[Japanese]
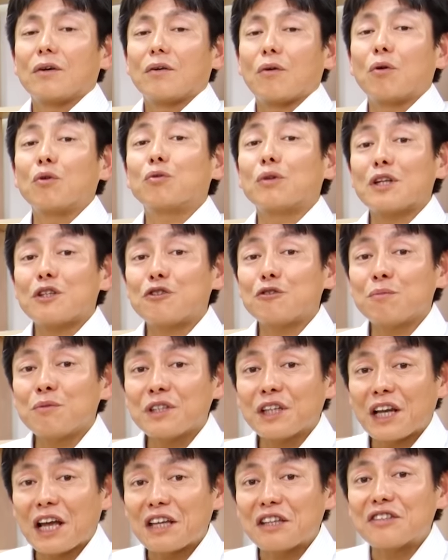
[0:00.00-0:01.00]
本当は十
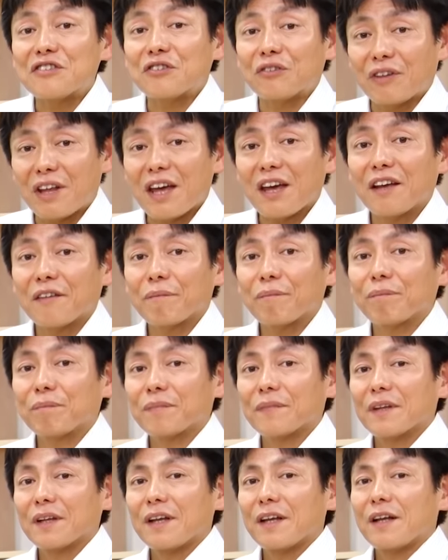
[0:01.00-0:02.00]
分じゃないんですよね。
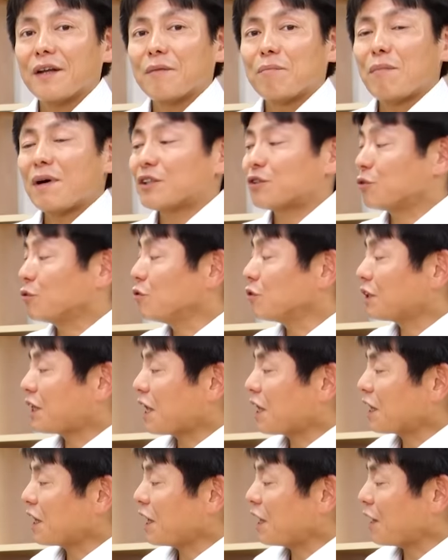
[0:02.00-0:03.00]
まあ、その
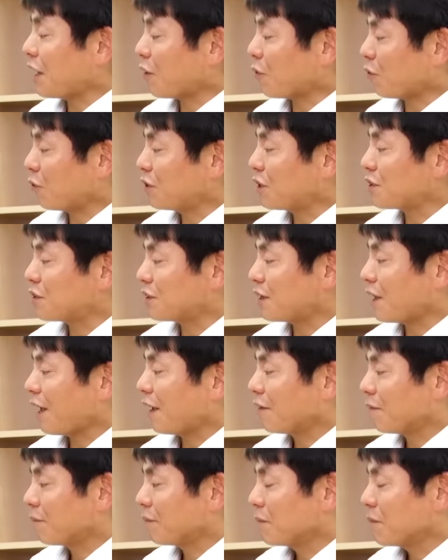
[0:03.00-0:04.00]
典型例がこれです
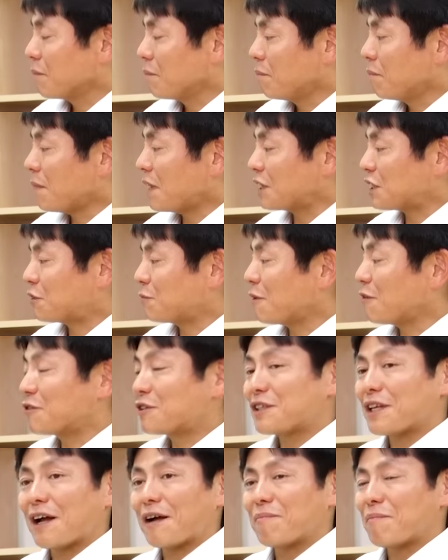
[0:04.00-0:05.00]
ね。まあ、島
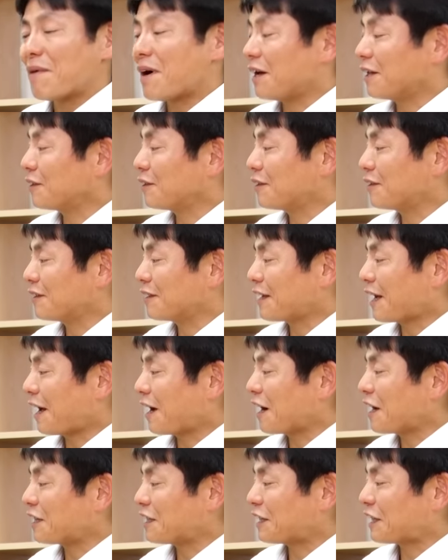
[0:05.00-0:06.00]
内さん、まあ、
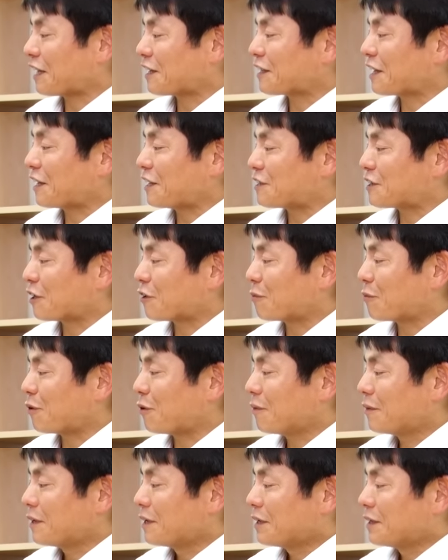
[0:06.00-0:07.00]
考えていただきたいんですけど
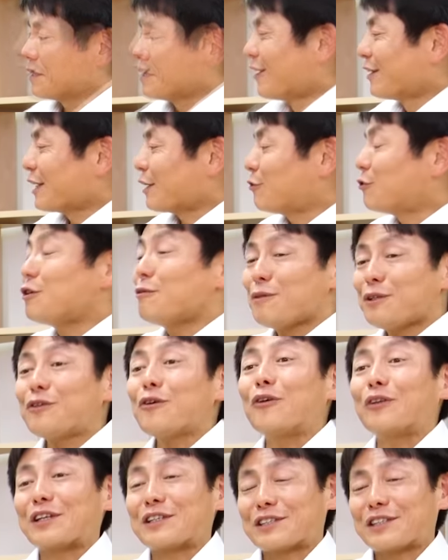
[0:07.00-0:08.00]
も、じゃ
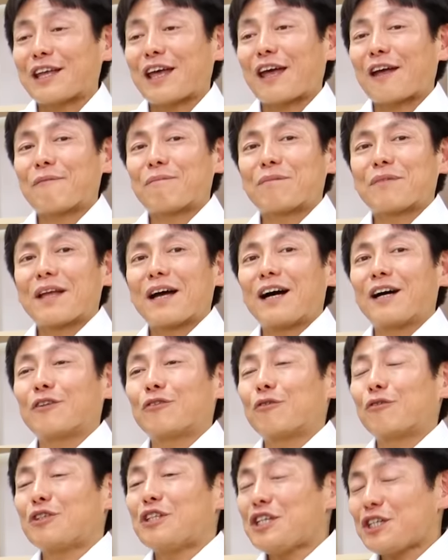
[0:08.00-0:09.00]
ルイ・ヴィトンはですね、はい、あ
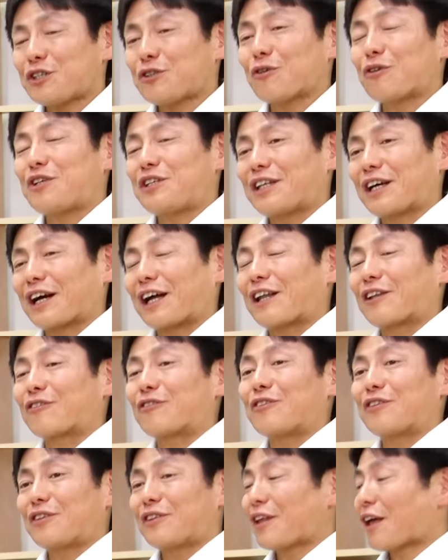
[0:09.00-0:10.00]
のいい商品だから
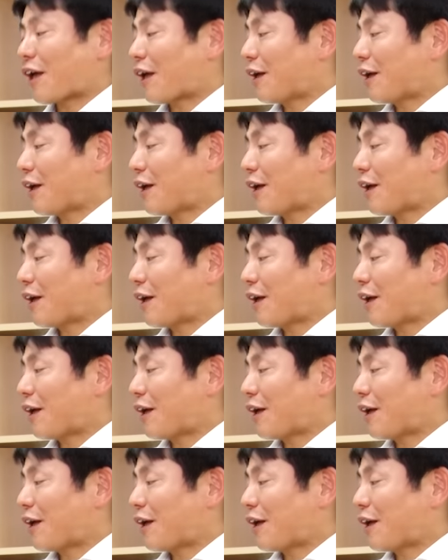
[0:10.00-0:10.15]
といって、